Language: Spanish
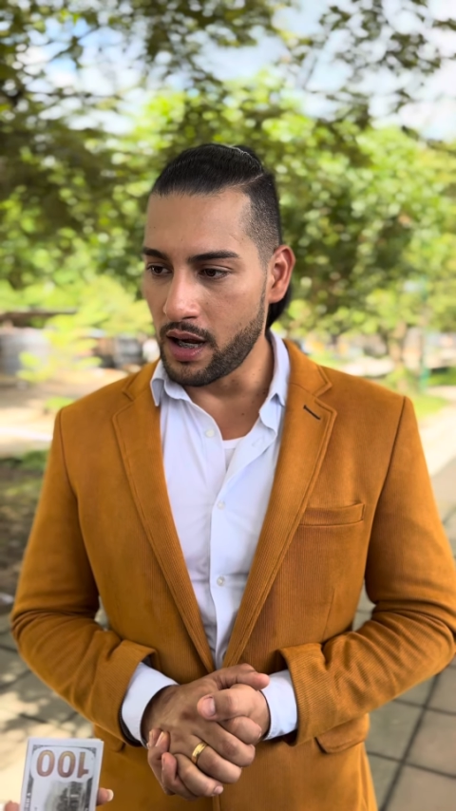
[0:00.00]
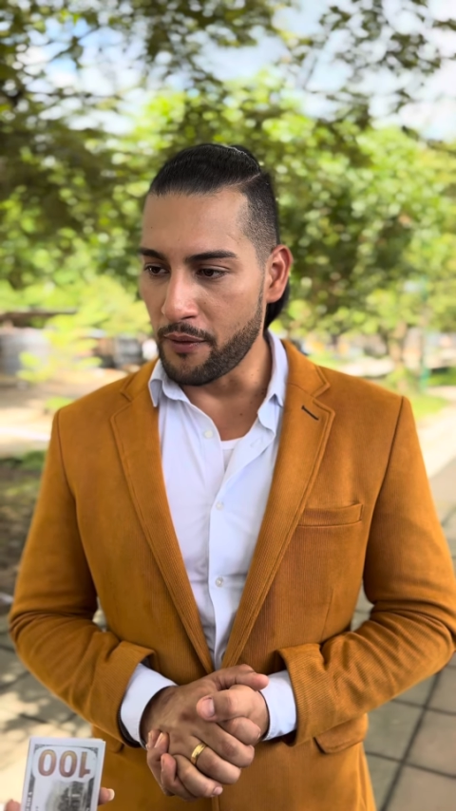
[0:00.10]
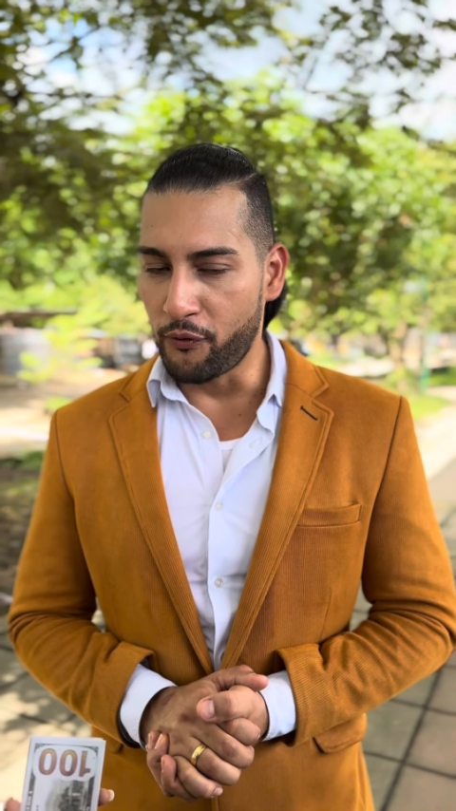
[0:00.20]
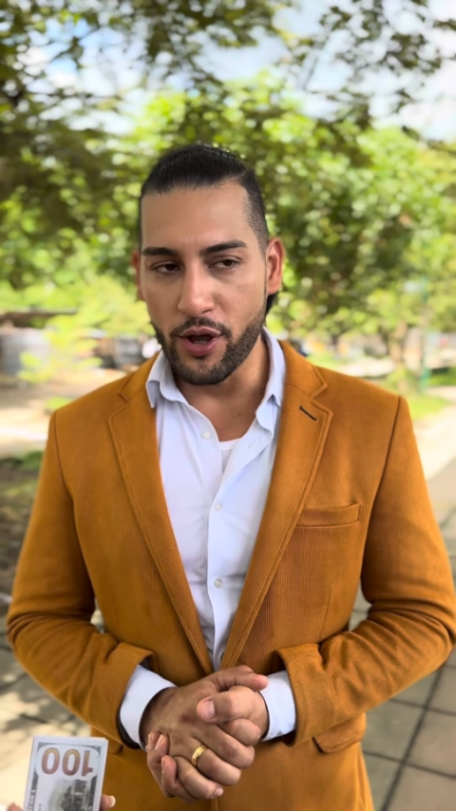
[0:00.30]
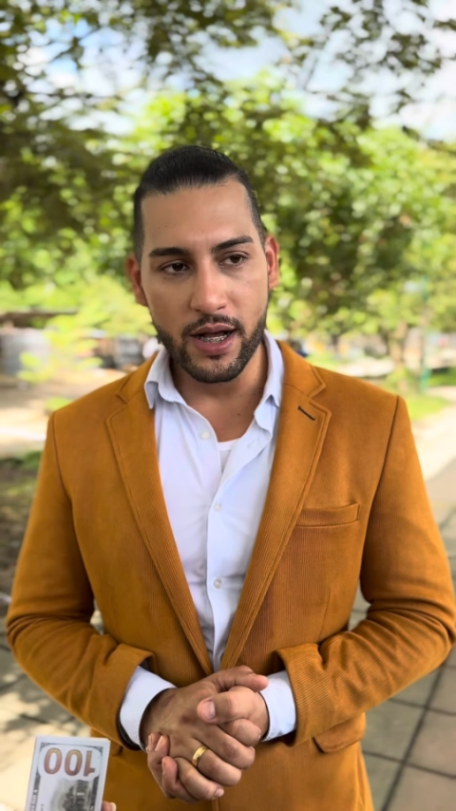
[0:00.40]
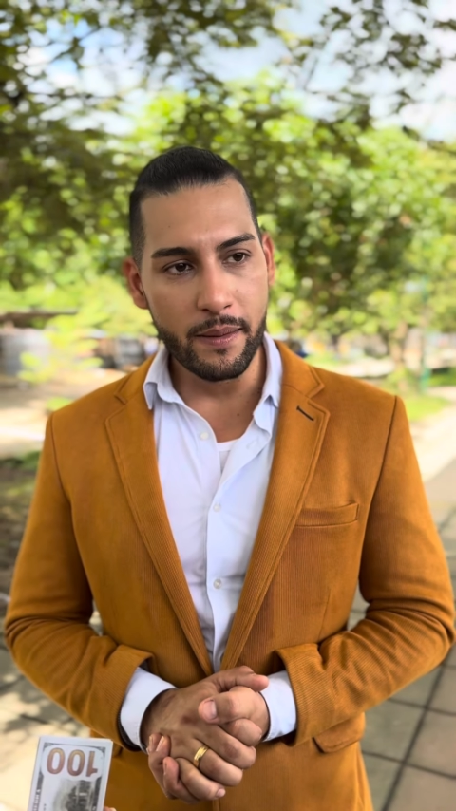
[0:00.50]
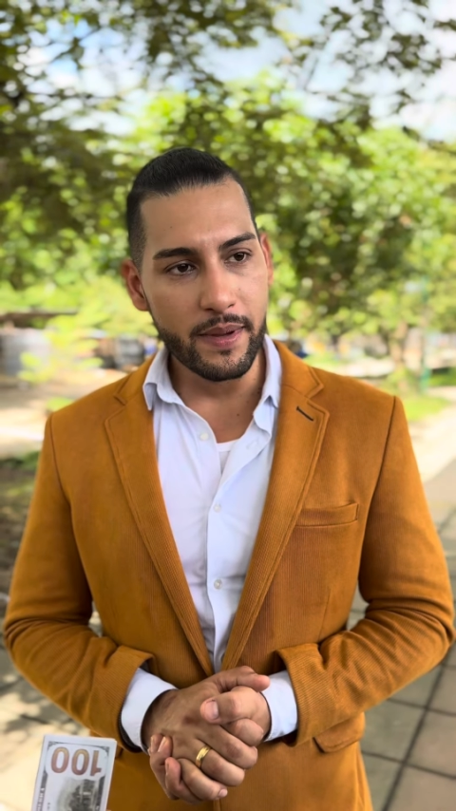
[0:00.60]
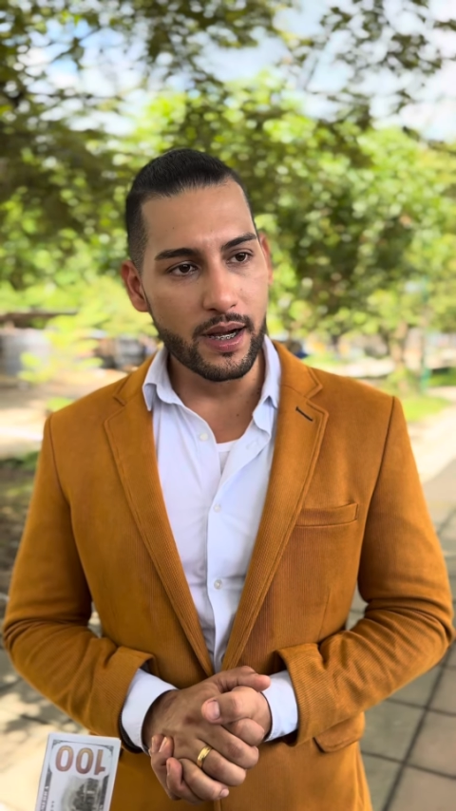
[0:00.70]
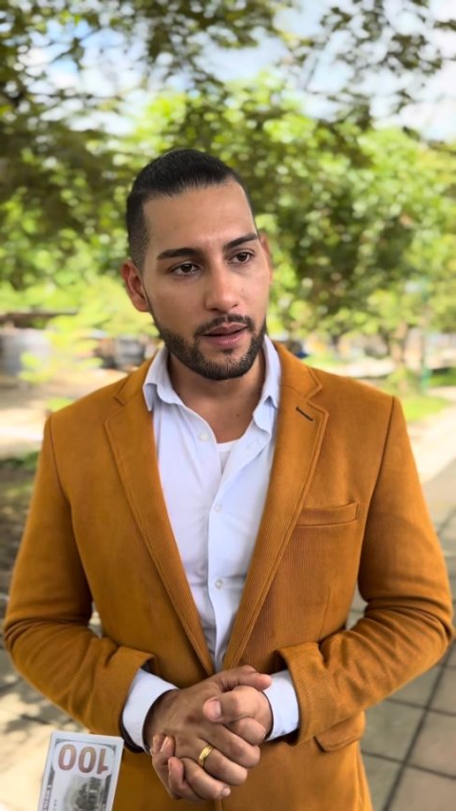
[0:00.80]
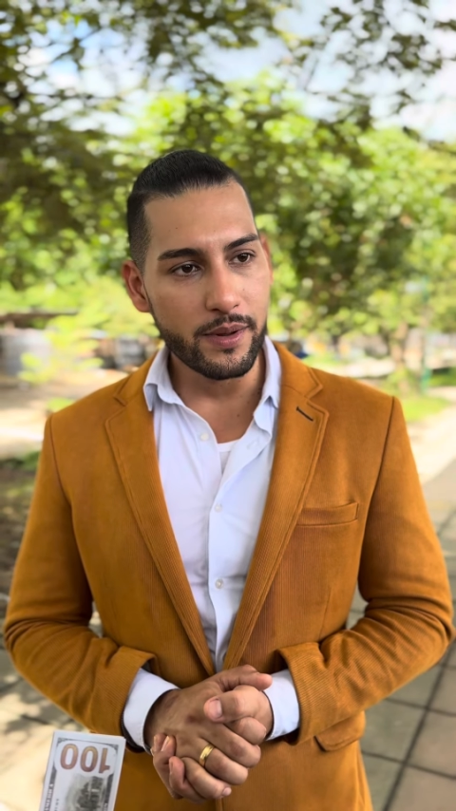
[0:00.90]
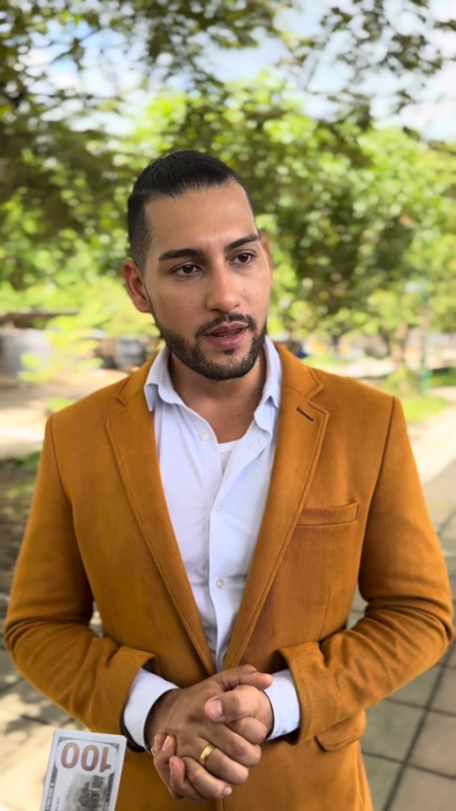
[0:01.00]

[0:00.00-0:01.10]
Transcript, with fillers: les voy a cambiar la